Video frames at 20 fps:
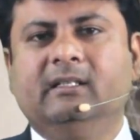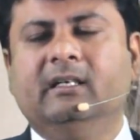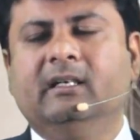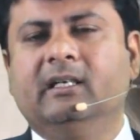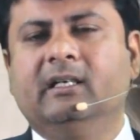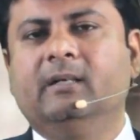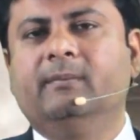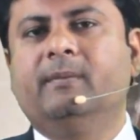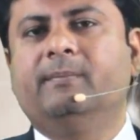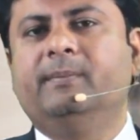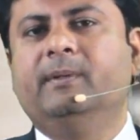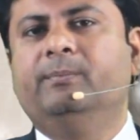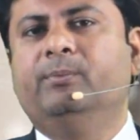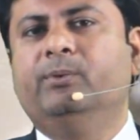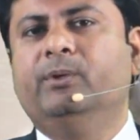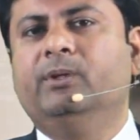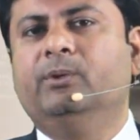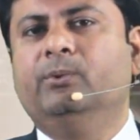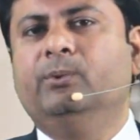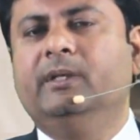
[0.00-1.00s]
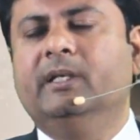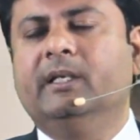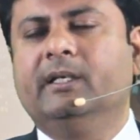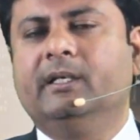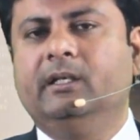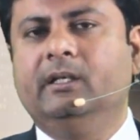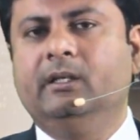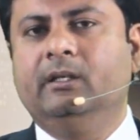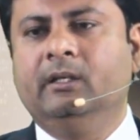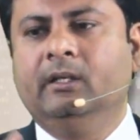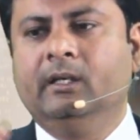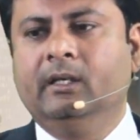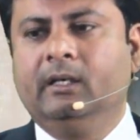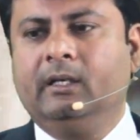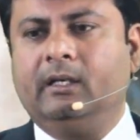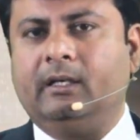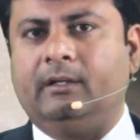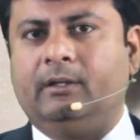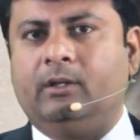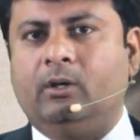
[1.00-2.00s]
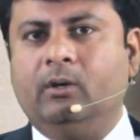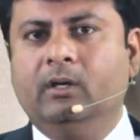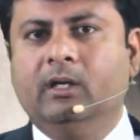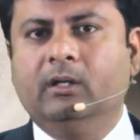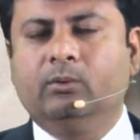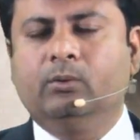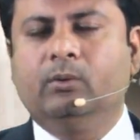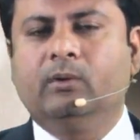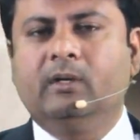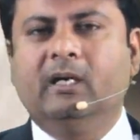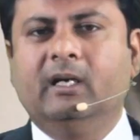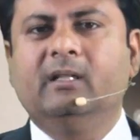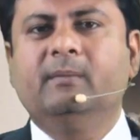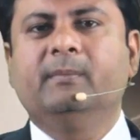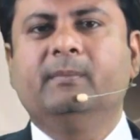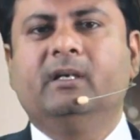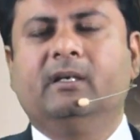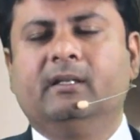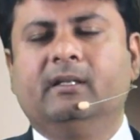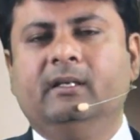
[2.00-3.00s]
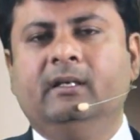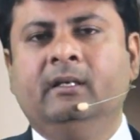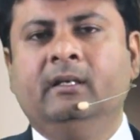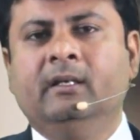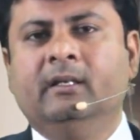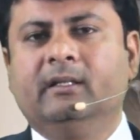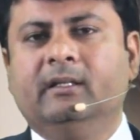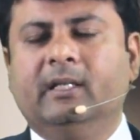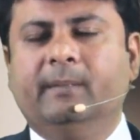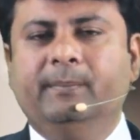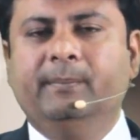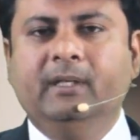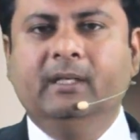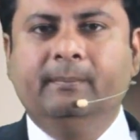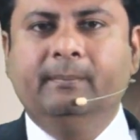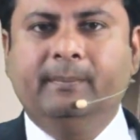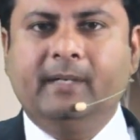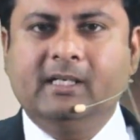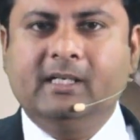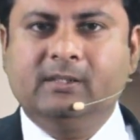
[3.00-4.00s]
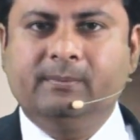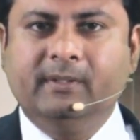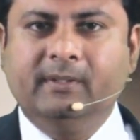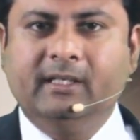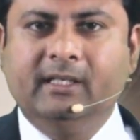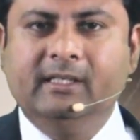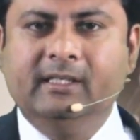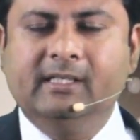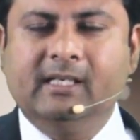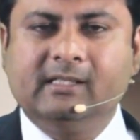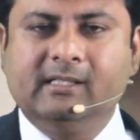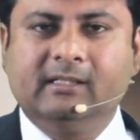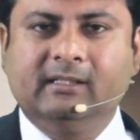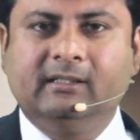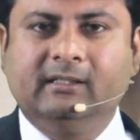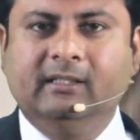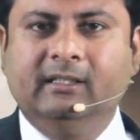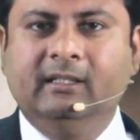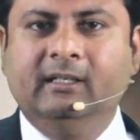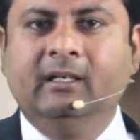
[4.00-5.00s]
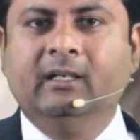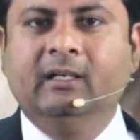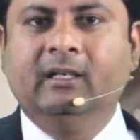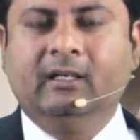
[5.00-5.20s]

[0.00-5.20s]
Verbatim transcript: हैं अगर हम अपनी पूरी दुनिया की दौलत को खत्म कर दें तब भी हम पास्ट में नहीं जा सकते हैं